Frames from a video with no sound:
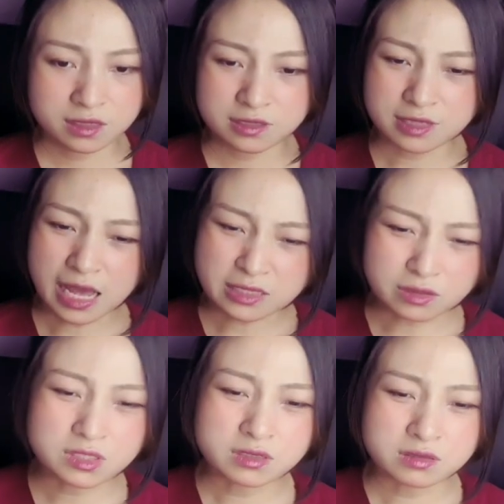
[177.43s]
ta
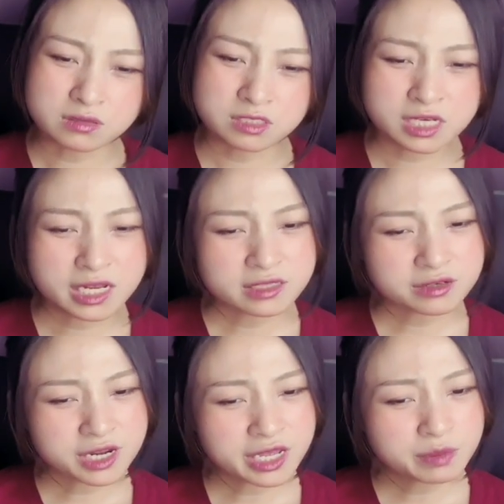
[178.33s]
thực sự chỉ là tới
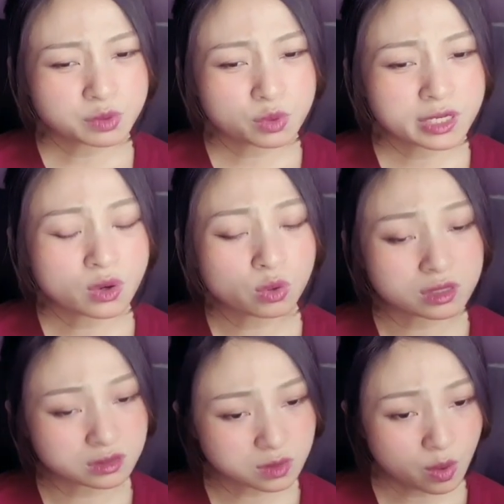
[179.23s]
đây hấp thu linh hồn
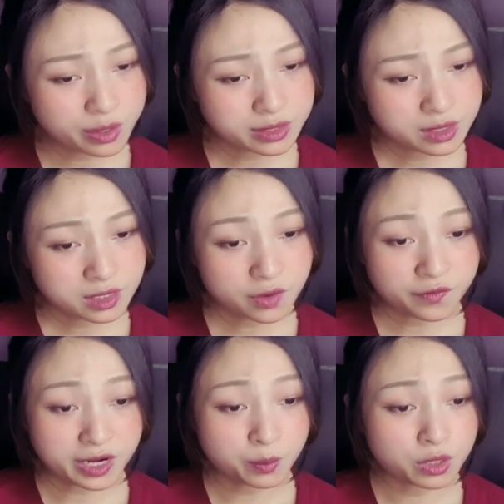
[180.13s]
lực thôi đâu
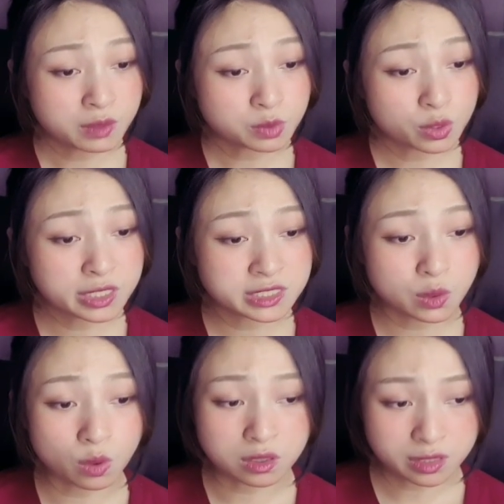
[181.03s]
phải là muốn hấp thu linh dịch
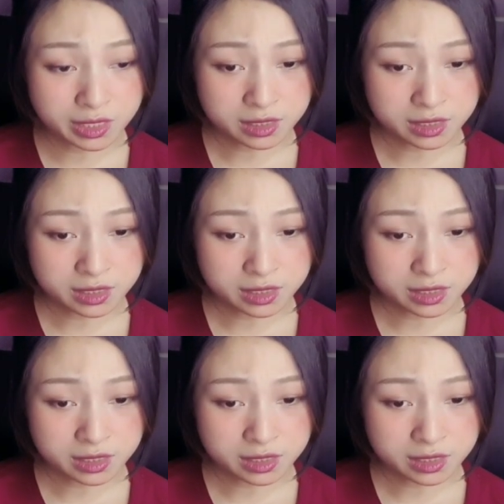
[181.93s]
của ngươi